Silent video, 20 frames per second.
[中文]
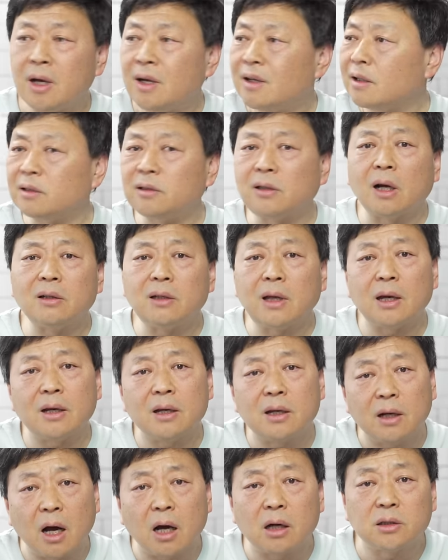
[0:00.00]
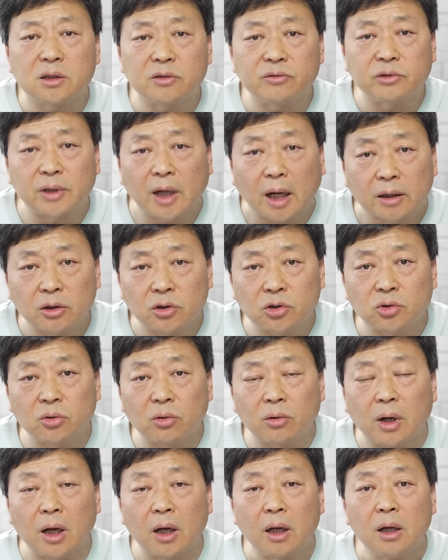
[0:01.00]
他当年跟康师傅打的时
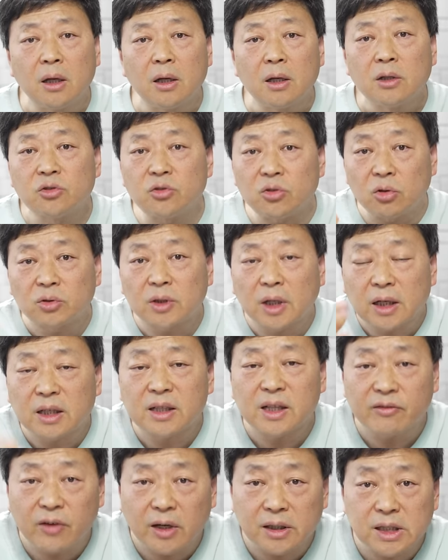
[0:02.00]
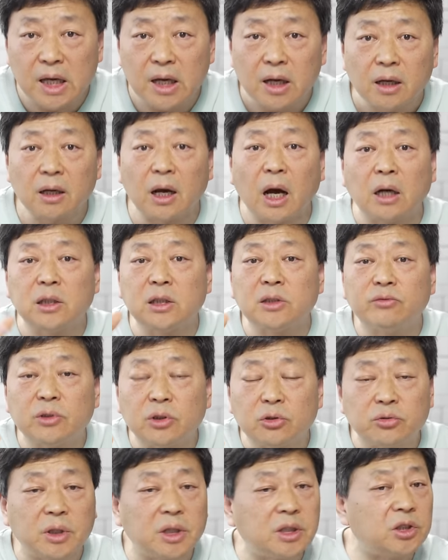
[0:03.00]
候啊，最后大家才发现康师傅
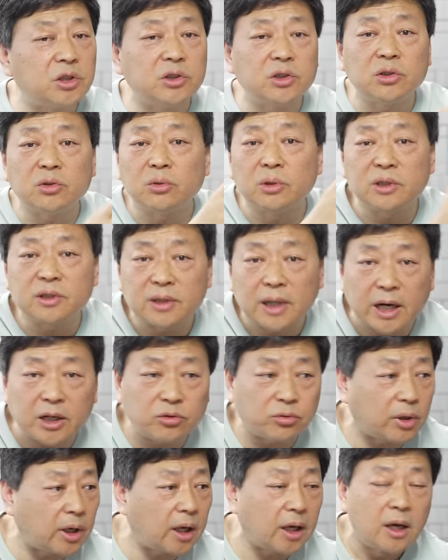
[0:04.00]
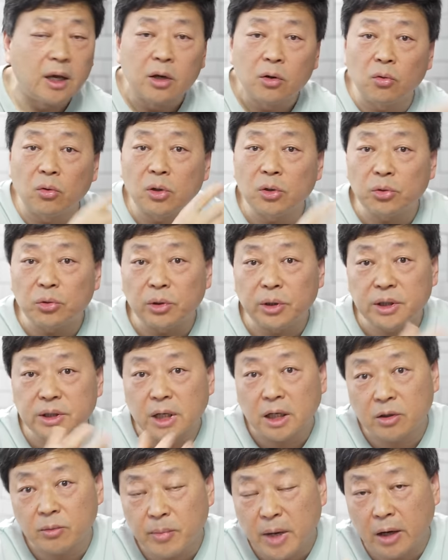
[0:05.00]
的水其实就是自来水过滤了一
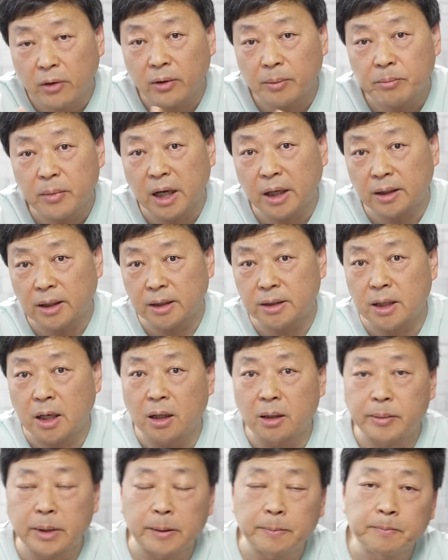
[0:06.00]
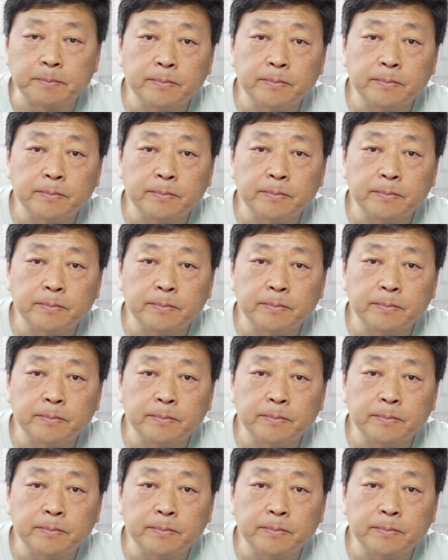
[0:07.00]
下就卖过卖给大家了嘛。